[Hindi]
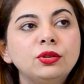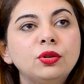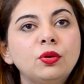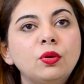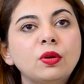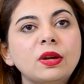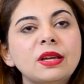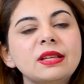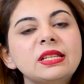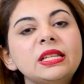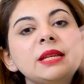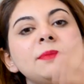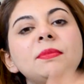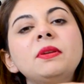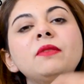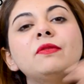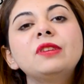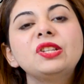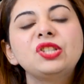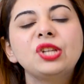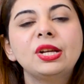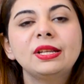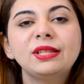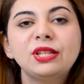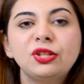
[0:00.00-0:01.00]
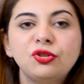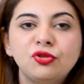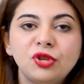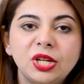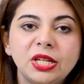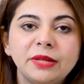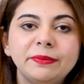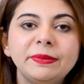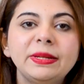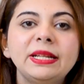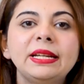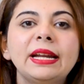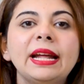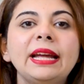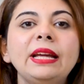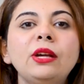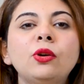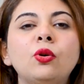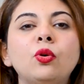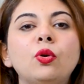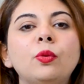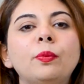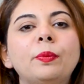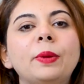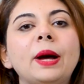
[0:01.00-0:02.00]
तो किसी भी वजह से ट्रीटमेंट नहीं
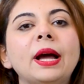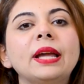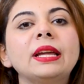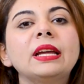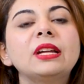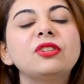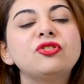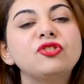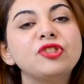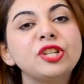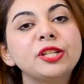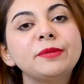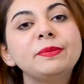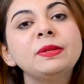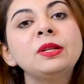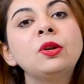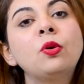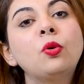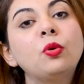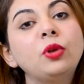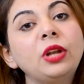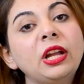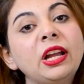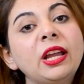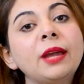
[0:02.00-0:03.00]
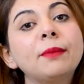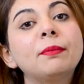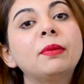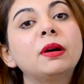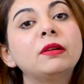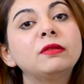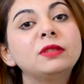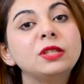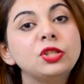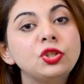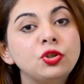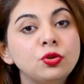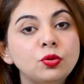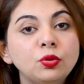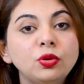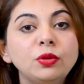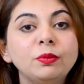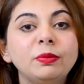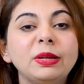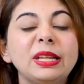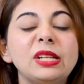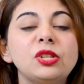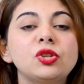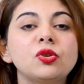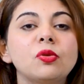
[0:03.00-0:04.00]
हो पाई या ट्रीटमेंट होने के बावजूद
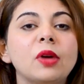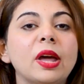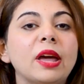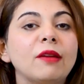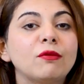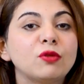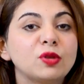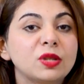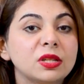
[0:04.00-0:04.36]
भी जो है वो